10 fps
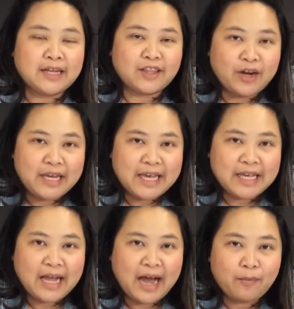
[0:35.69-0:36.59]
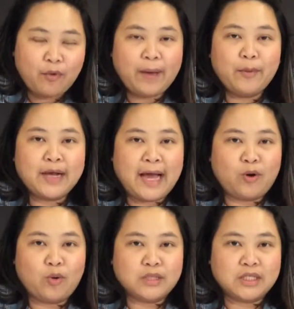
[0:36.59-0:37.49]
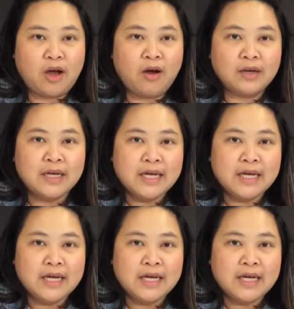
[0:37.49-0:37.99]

ตอนนี้ทางผู้ให้บริการคงจะต้อง